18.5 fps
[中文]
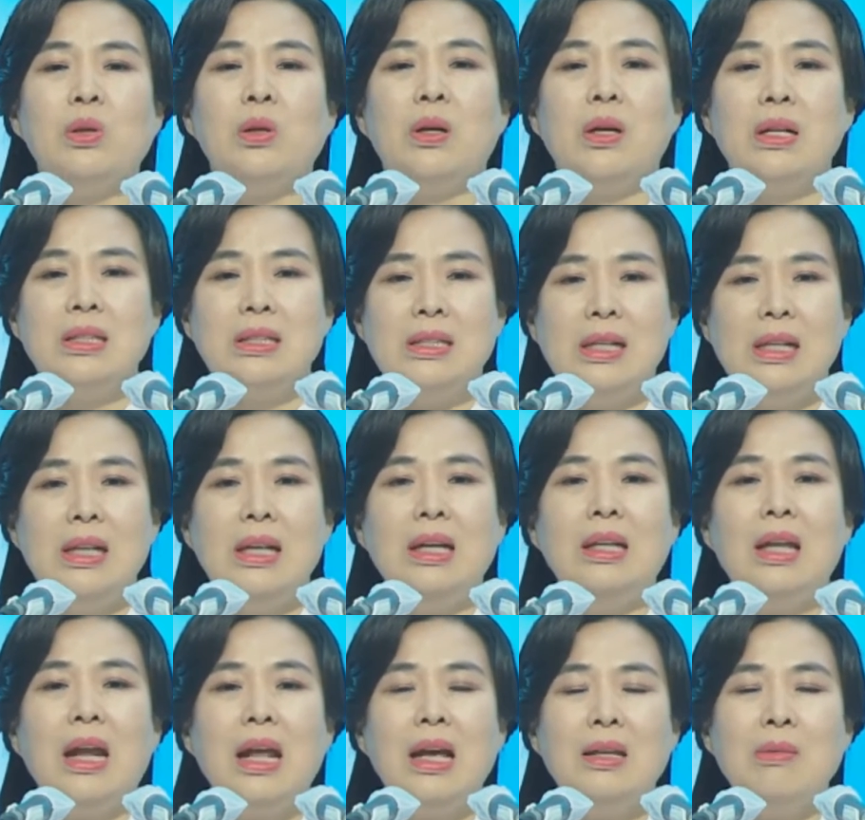那么罪
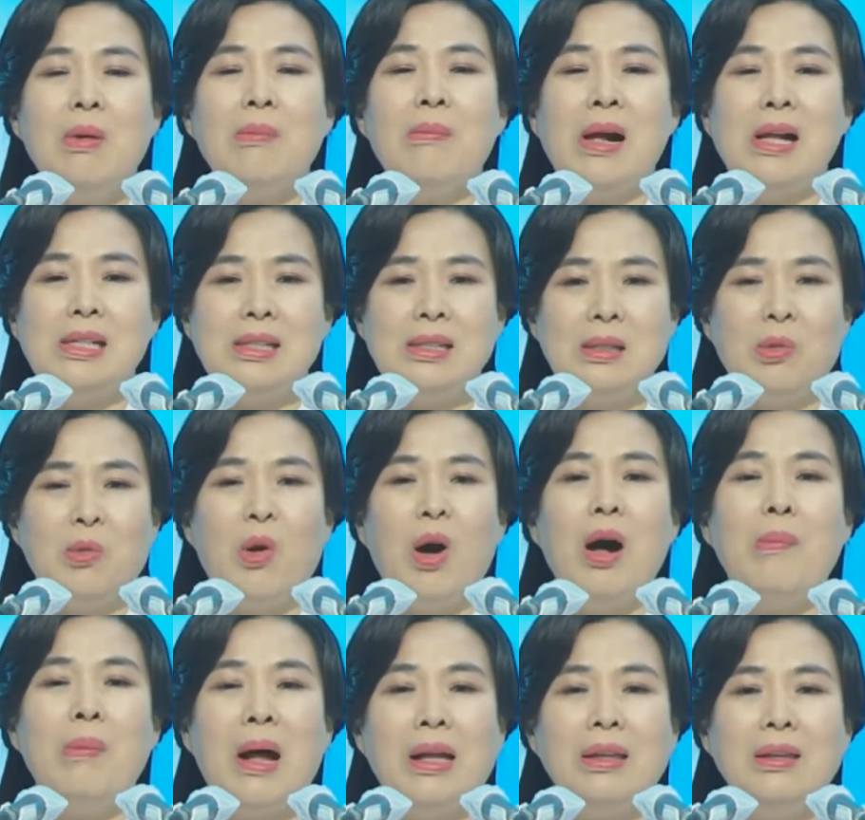和恶有何
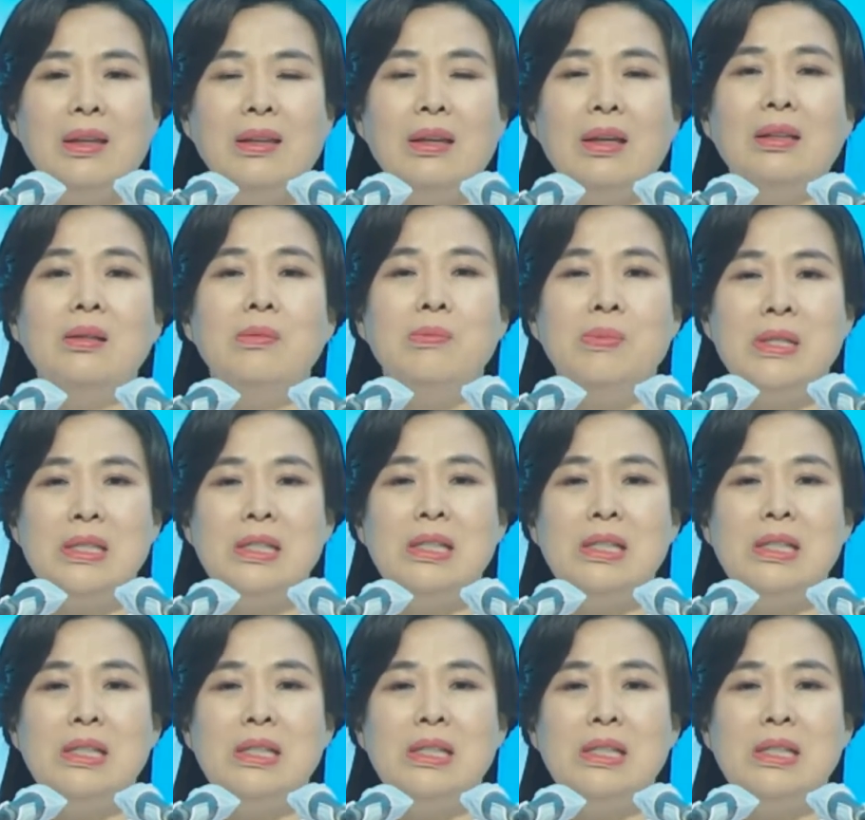区别呢？